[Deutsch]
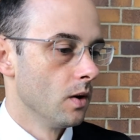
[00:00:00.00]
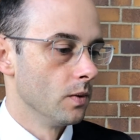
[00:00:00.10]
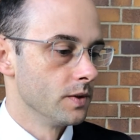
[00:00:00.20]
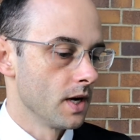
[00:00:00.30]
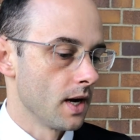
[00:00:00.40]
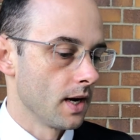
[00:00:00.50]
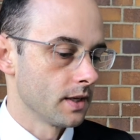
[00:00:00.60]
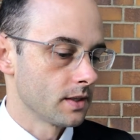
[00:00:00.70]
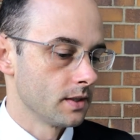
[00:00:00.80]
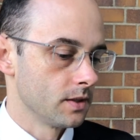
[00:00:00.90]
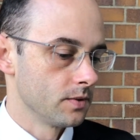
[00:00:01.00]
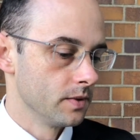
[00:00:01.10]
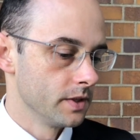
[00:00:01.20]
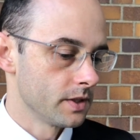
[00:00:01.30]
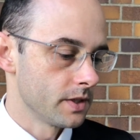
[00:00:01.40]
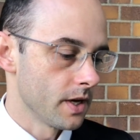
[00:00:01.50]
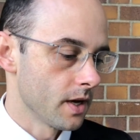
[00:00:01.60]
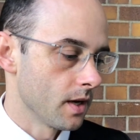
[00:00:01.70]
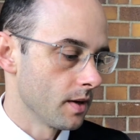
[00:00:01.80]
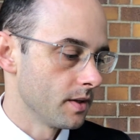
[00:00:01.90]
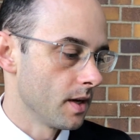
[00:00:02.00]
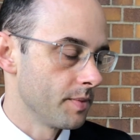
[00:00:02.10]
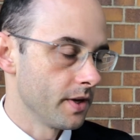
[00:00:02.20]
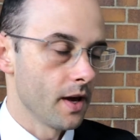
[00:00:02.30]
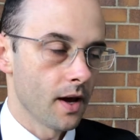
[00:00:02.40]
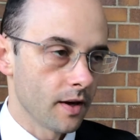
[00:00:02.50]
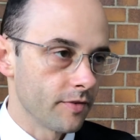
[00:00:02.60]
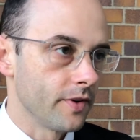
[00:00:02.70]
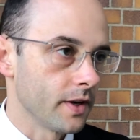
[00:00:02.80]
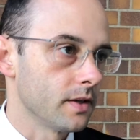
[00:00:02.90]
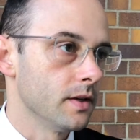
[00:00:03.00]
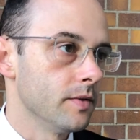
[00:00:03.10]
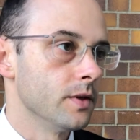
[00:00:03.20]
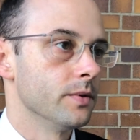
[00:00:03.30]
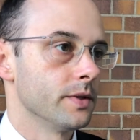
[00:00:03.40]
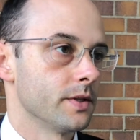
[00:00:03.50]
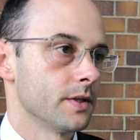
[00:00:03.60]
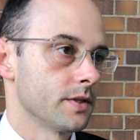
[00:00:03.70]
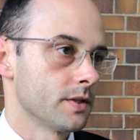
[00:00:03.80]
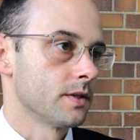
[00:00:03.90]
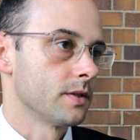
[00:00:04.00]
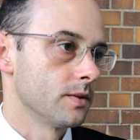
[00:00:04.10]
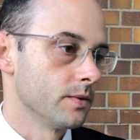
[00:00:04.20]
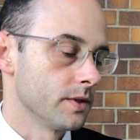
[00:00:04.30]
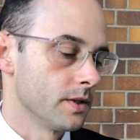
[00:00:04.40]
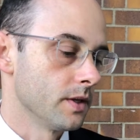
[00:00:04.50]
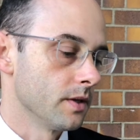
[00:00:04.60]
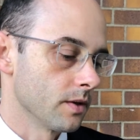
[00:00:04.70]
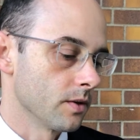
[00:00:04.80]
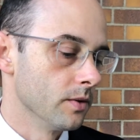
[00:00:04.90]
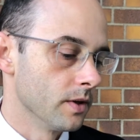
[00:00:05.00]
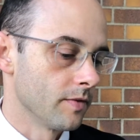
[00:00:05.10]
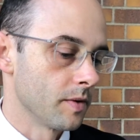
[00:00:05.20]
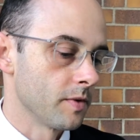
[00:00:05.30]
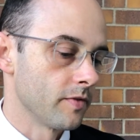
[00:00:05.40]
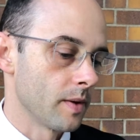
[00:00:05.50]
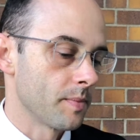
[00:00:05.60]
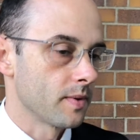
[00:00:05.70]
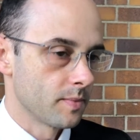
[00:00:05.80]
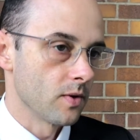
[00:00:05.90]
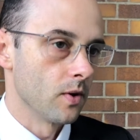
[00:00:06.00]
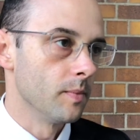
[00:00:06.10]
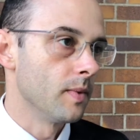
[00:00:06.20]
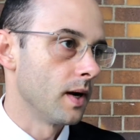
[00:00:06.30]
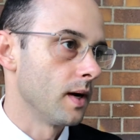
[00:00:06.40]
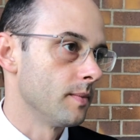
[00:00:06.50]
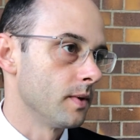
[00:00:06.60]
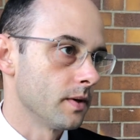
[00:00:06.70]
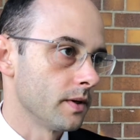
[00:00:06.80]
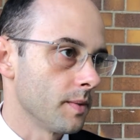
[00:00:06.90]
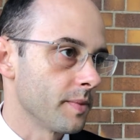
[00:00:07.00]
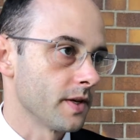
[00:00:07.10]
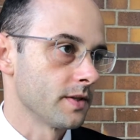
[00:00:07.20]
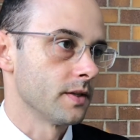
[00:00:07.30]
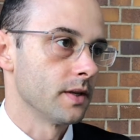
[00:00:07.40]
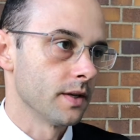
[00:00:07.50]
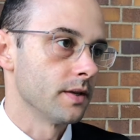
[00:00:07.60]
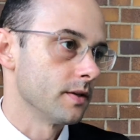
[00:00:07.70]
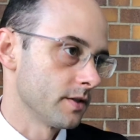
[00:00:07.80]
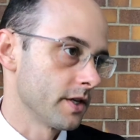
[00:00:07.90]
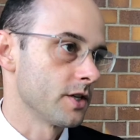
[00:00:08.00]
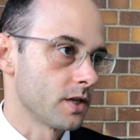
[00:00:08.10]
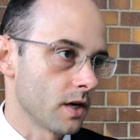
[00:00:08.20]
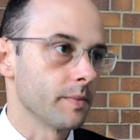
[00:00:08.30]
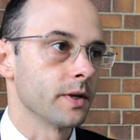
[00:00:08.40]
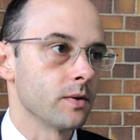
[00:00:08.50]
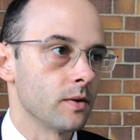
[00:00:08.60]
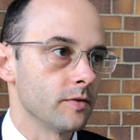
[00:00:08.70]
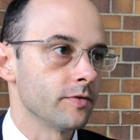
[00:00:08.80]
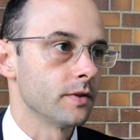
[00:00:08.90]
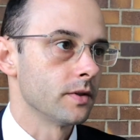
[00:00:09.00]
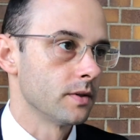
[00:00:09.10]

Und da hat natürlich der, der PR-Effekt, den wir durch, das, durch den Gründerwettbewerb bekommen haben, auch in der Presse dann äh, sehr stark mitgeholfen.